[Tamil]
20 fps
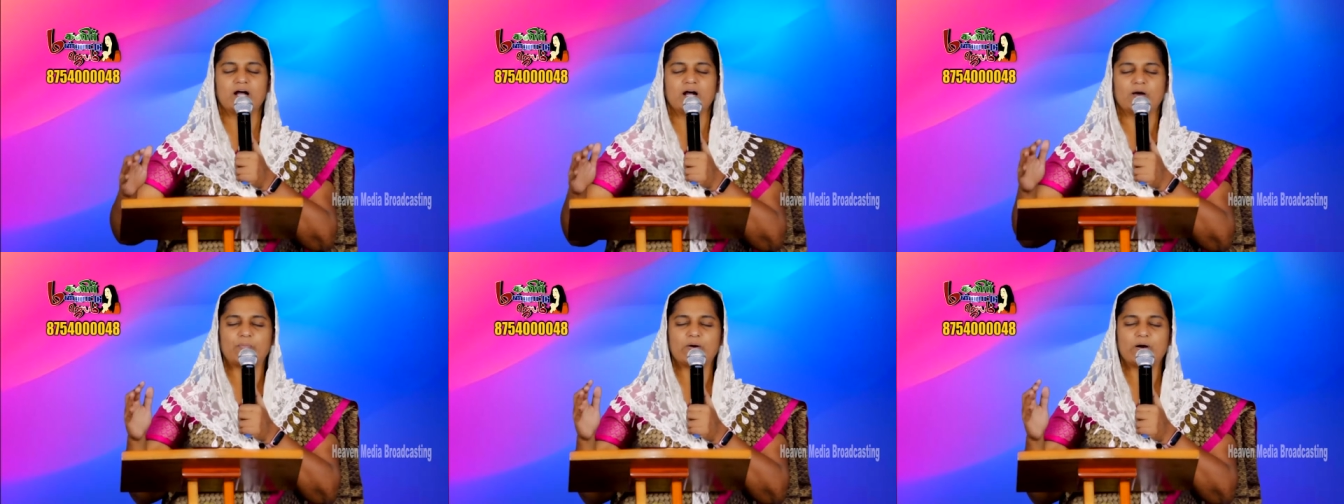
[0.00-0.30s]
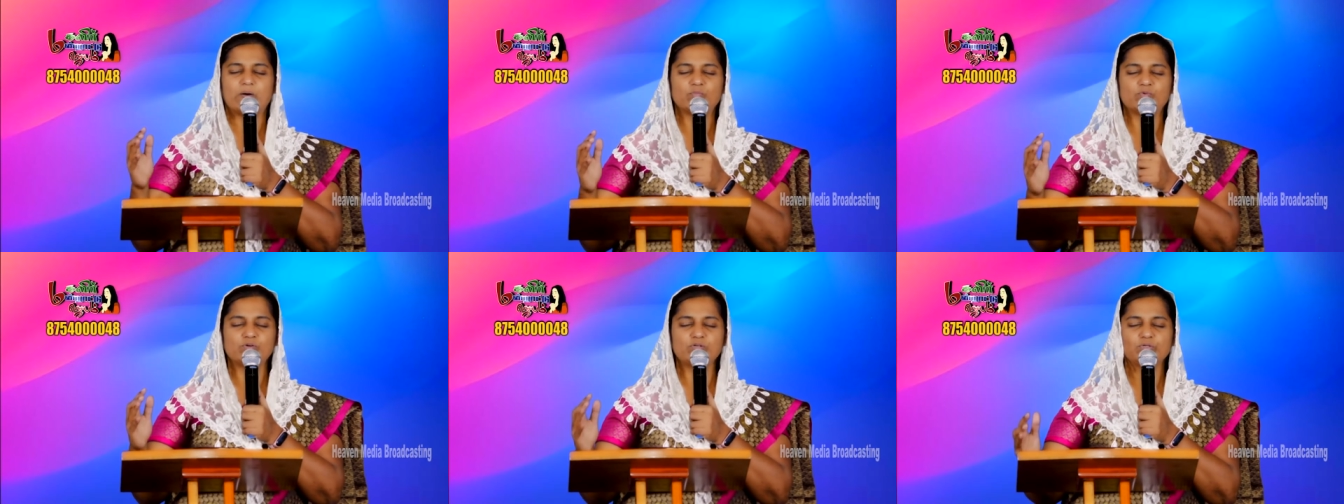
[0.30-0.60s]

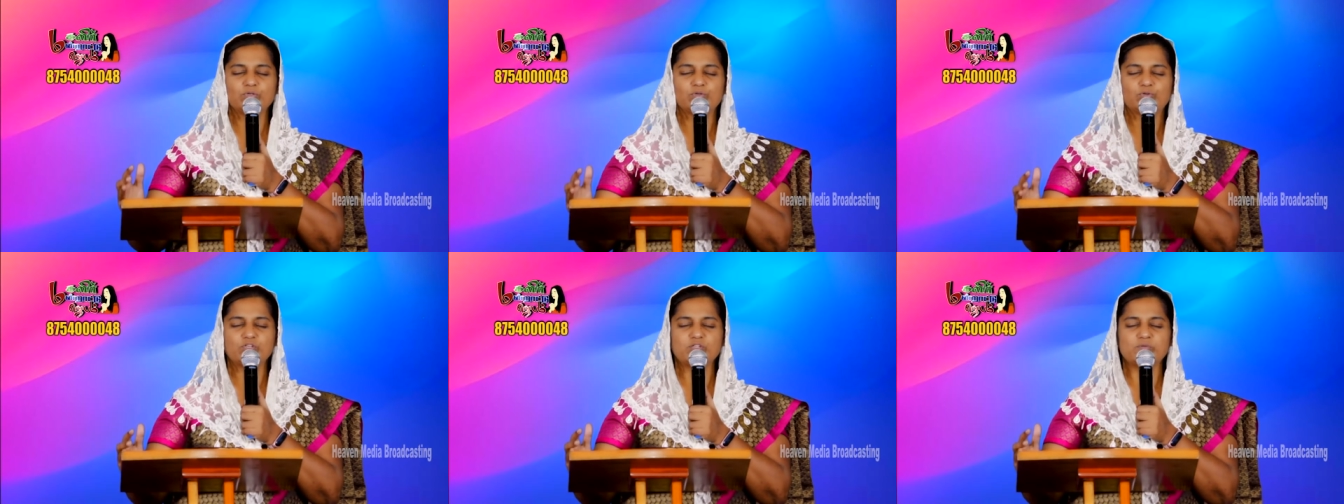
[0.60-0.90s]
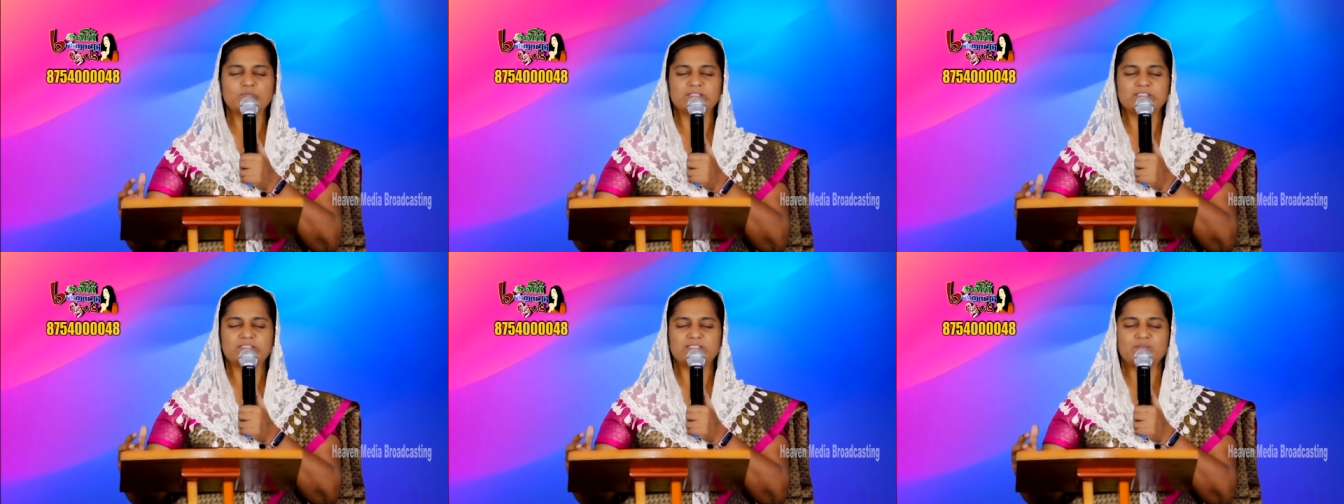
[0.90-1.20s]
அப்பா முழு
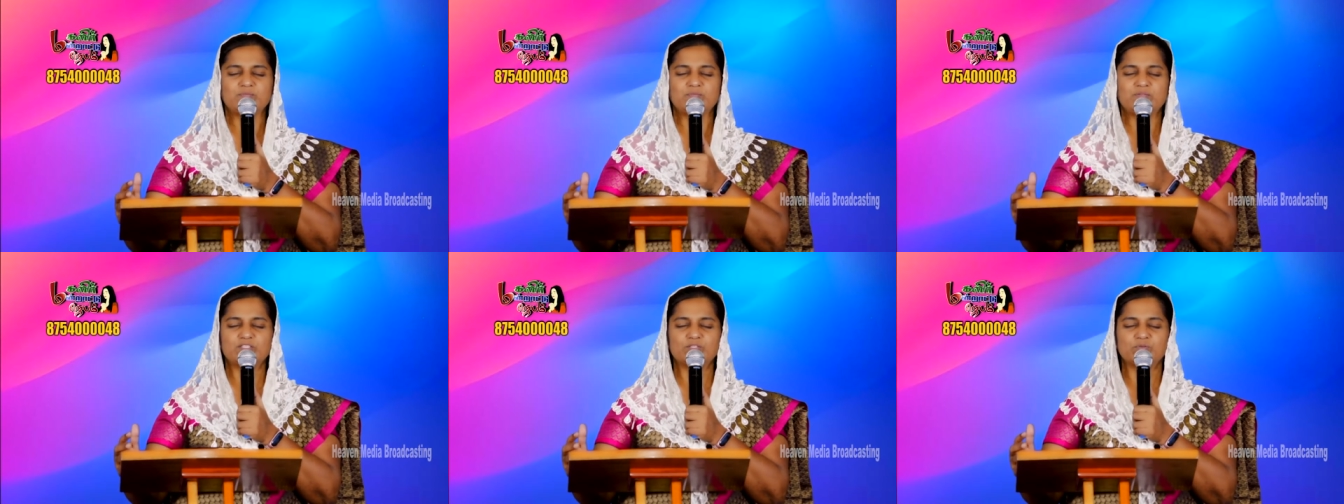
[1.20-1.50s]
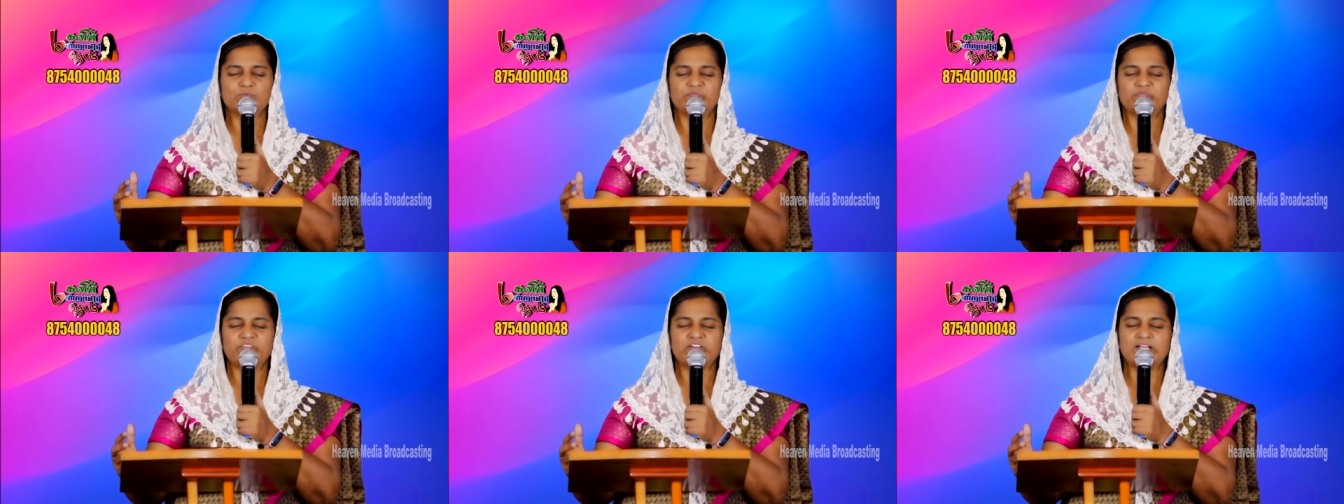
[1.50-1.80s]
குடும்பத்தின்
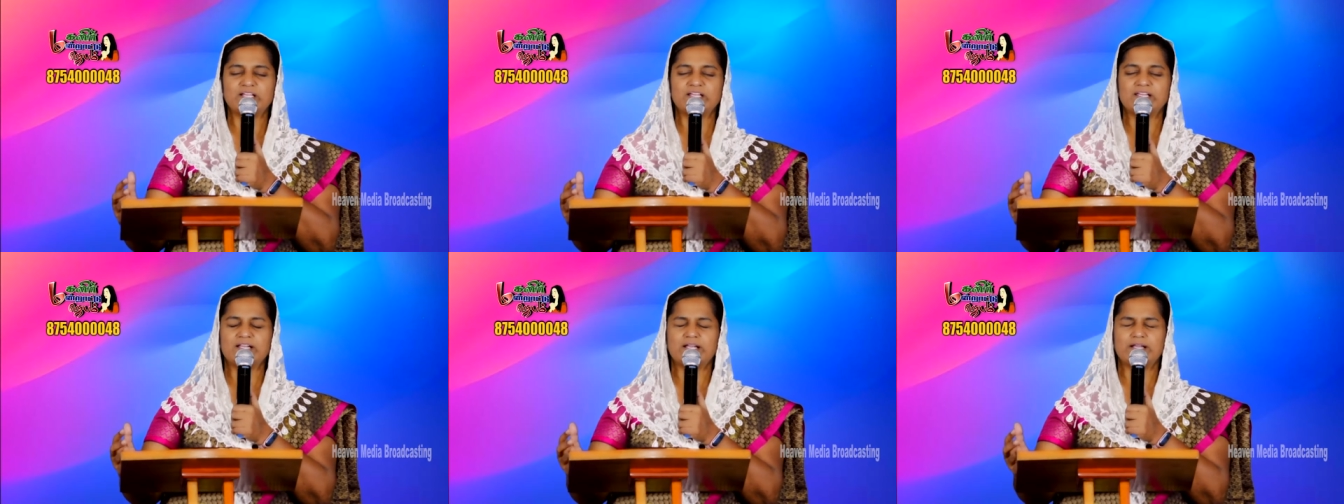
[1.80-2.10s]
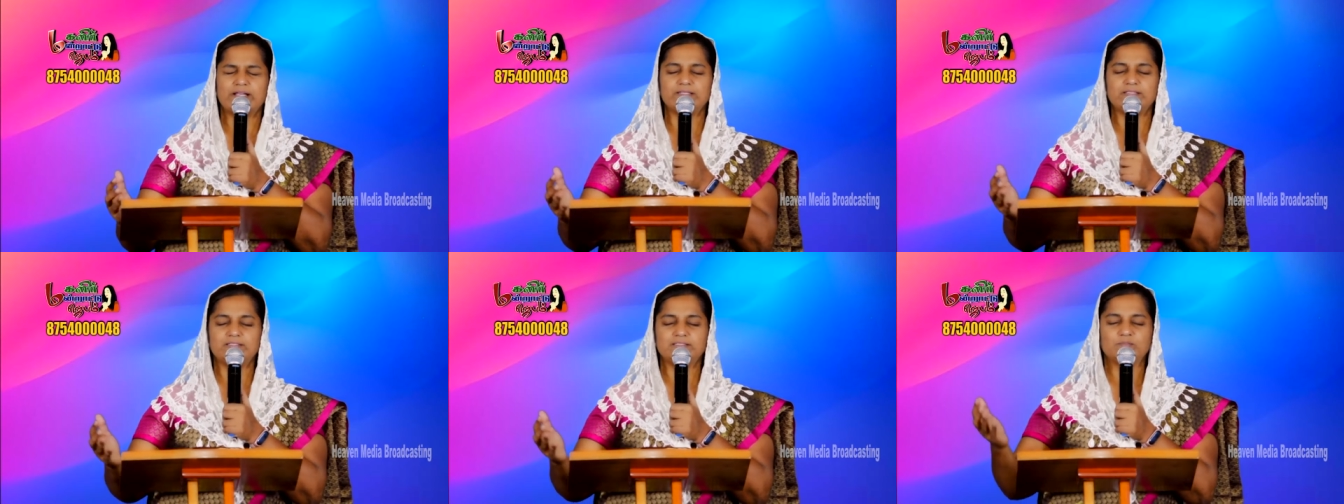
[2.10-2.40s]
மீதும் வேலை
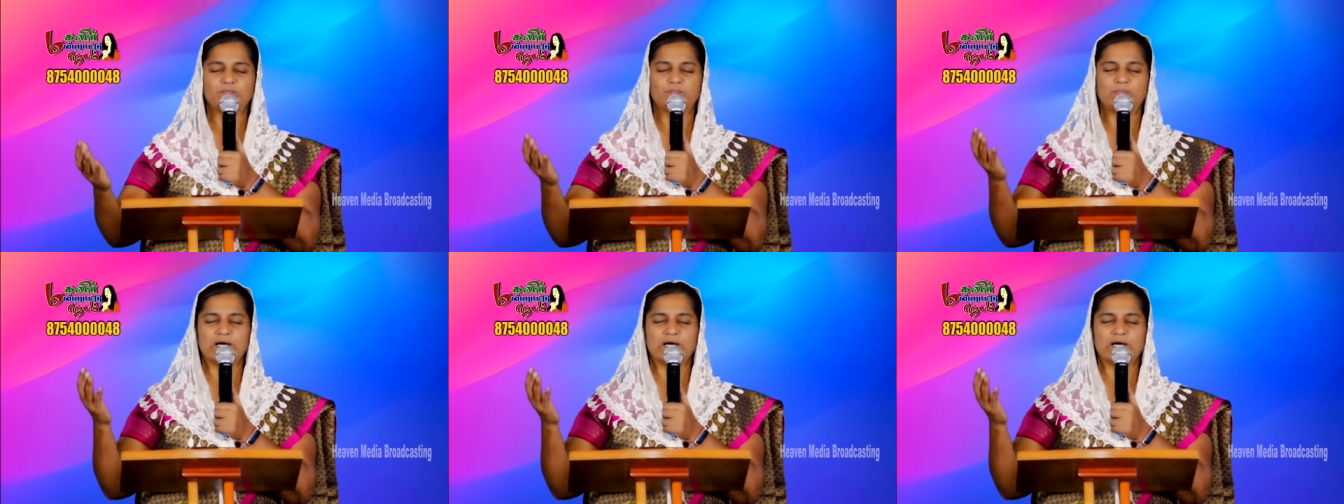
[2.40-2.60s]
அடைத்து